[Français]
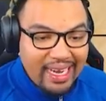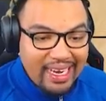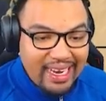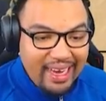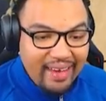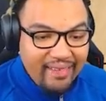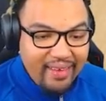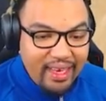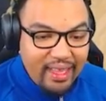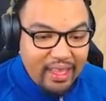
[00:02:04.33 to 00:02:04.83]

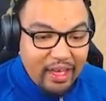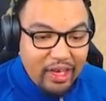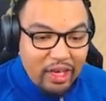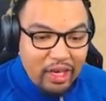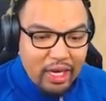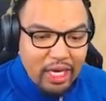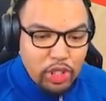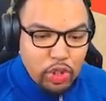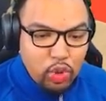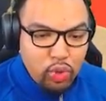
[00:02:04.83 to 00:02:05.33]
Lavin,
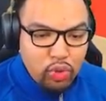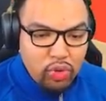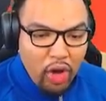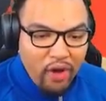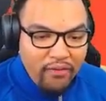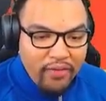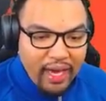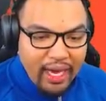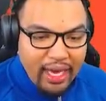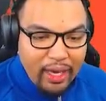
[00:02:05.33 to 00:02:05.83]
un shoot en
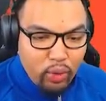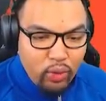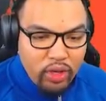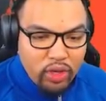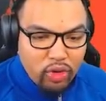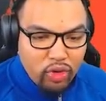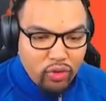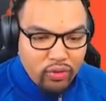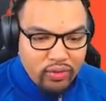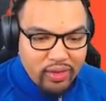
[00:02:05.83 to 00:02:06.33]
very quick
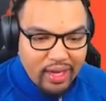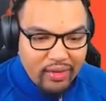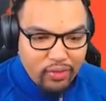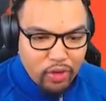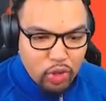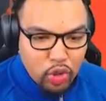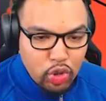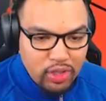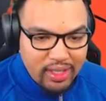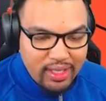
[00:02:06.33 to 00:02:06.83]
que vous allez voir
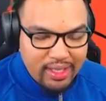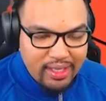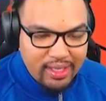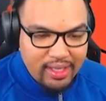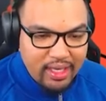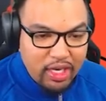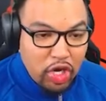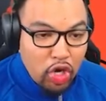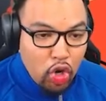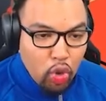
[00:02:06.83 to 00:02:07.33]
juste ici.